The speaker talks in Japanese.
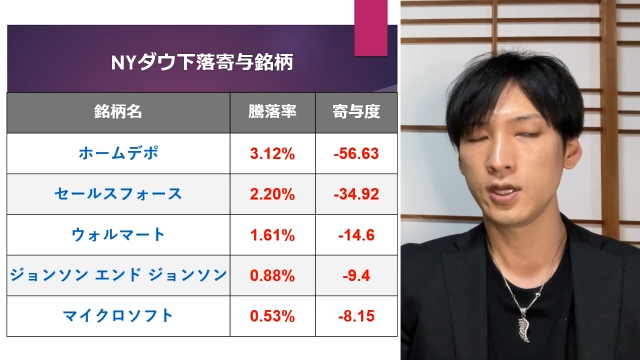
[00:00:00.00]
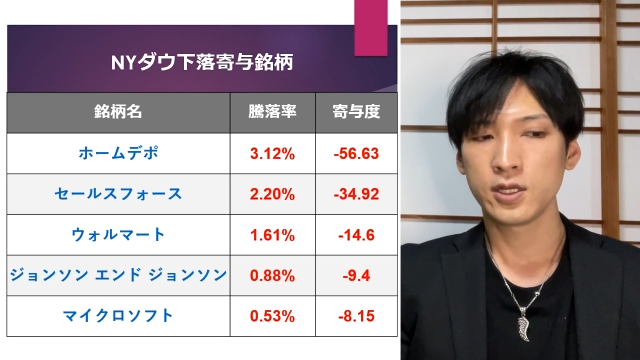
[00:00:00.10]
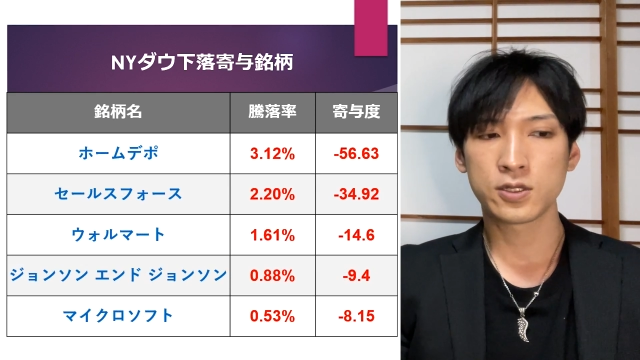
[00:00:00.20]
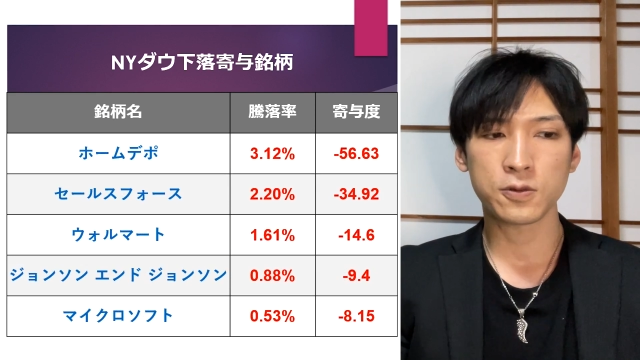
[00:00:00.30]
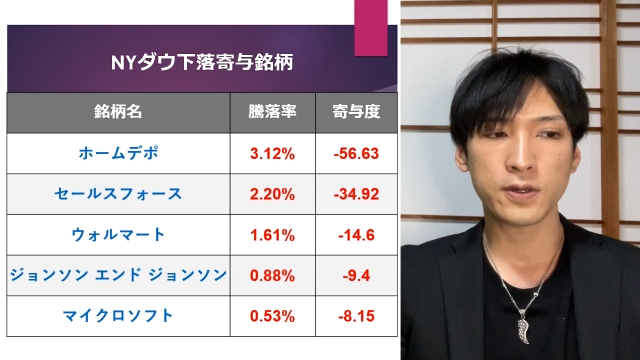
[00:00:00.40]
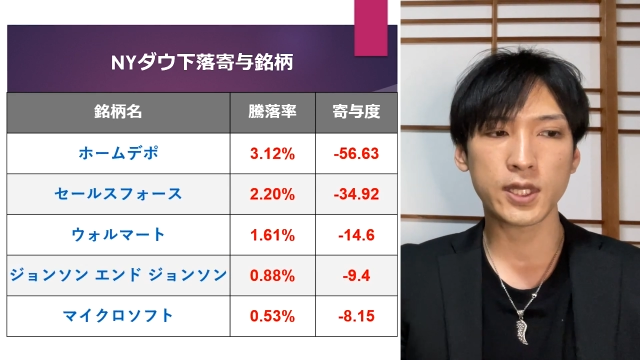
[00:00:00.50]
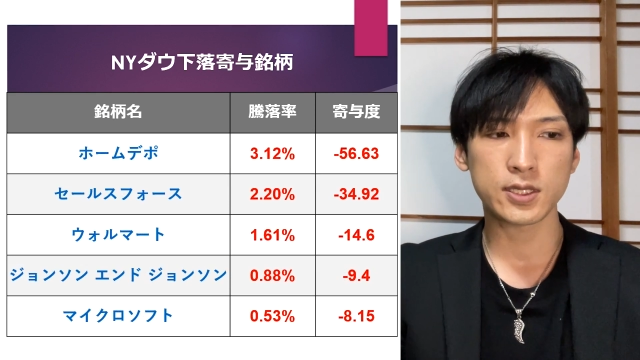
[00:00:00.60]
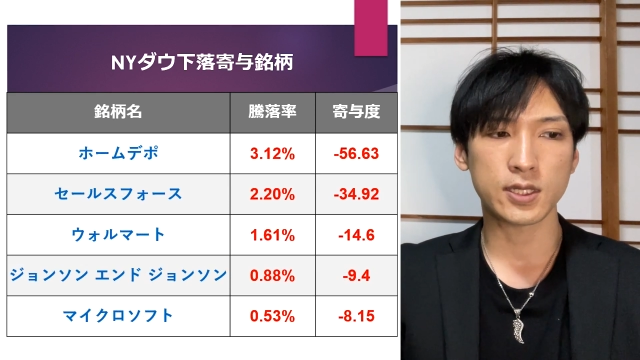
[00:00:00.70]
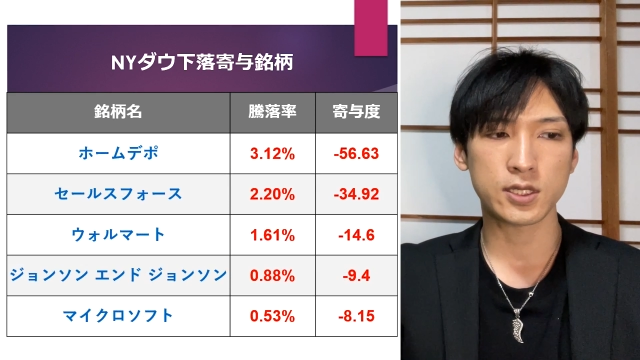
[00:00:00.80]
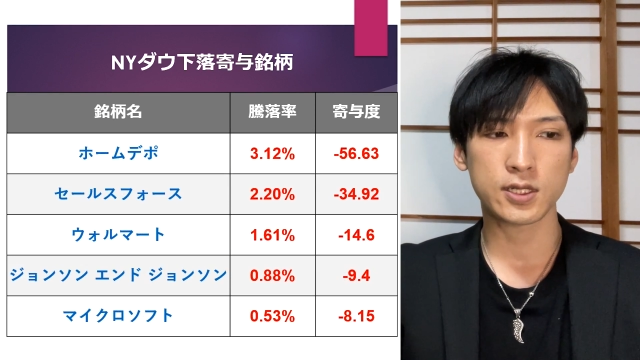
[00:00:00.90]
そこはで
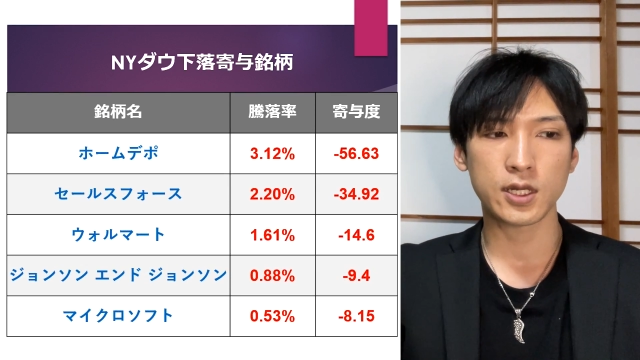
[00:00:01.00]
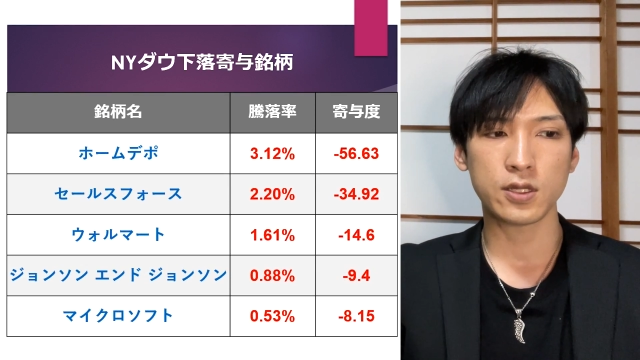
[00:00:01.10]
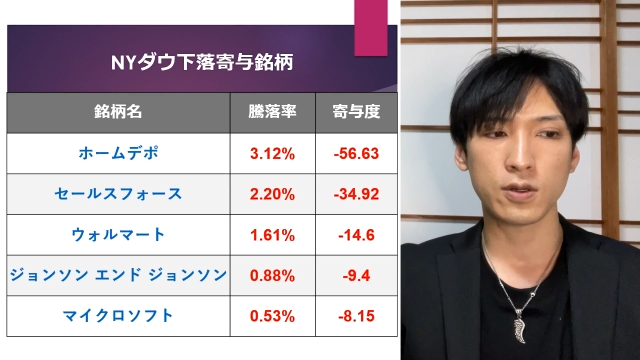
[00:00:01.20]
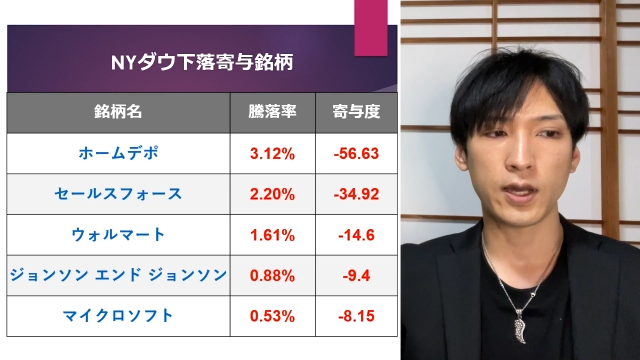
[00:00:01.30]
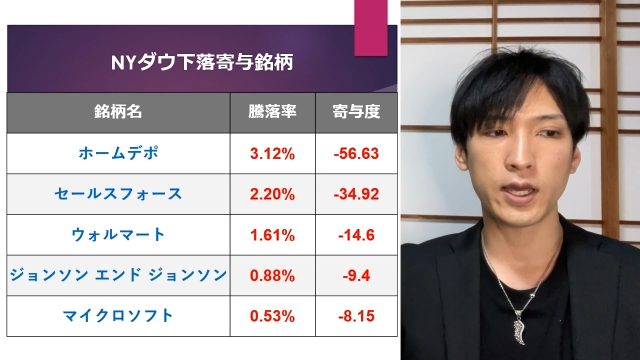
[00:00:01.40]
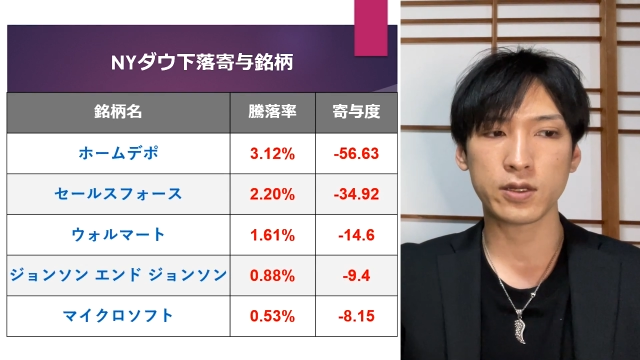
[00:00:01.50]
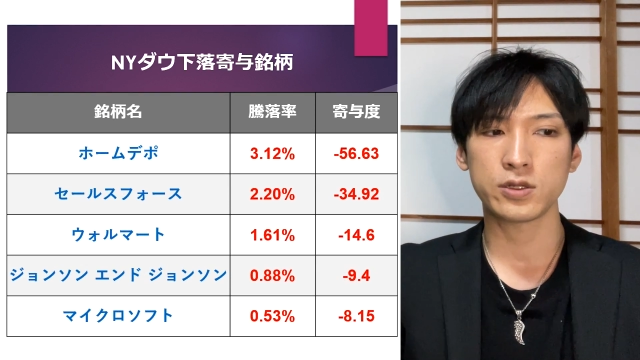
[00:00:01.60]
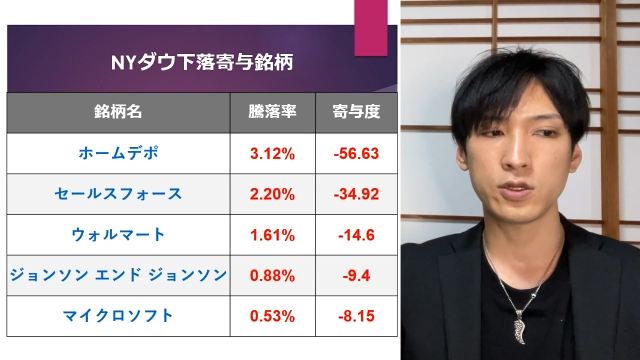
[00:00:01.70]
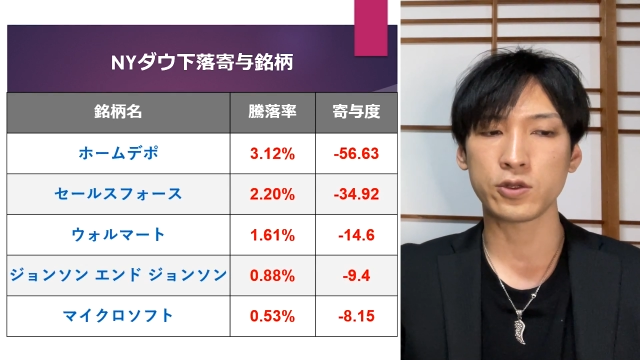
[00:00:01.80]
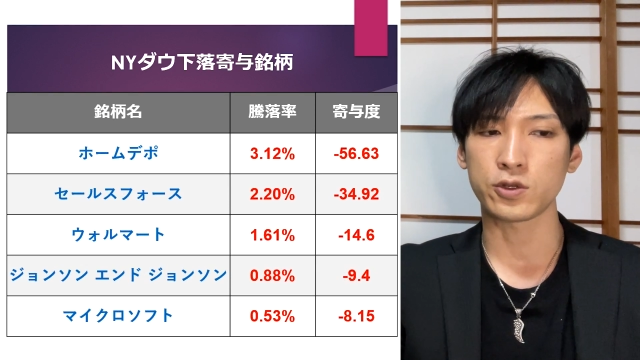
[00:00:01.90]
すね、しっかりと把握
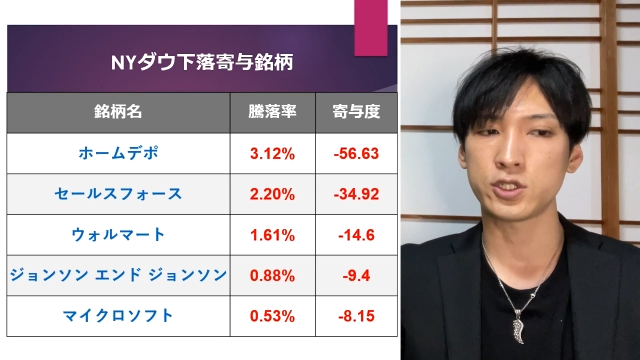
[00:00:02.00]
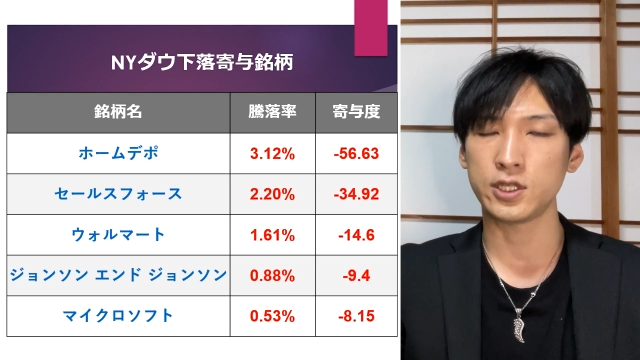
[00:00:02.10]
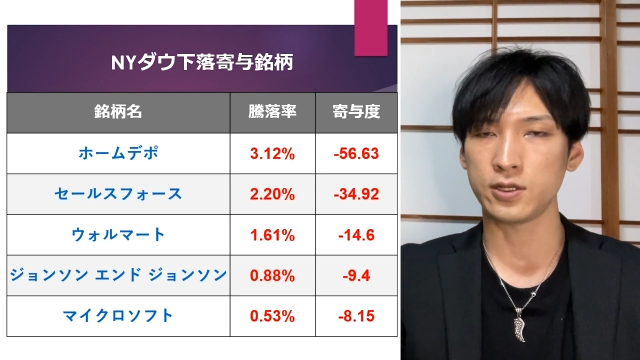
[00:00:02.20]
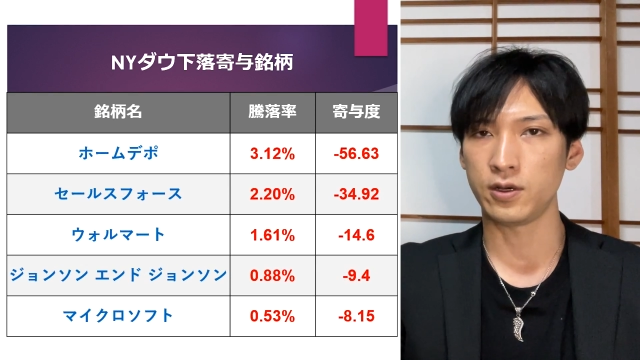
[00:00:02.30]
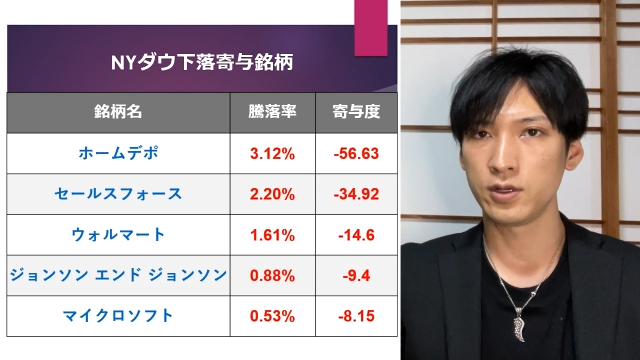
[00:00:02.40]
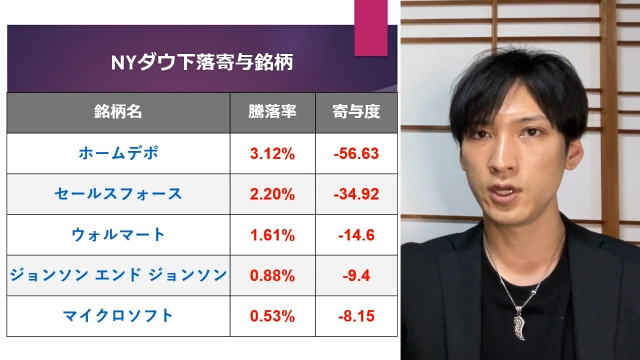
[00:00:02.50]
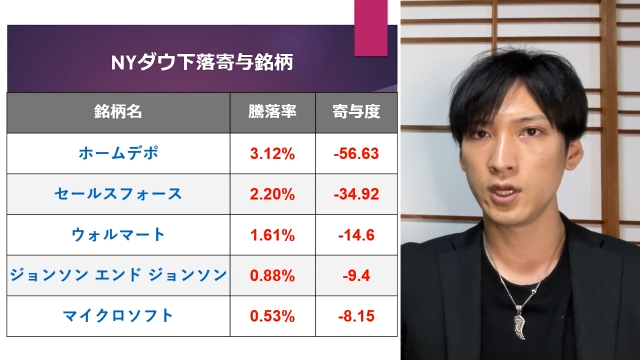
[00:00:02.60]
しておいてほしいんですよ。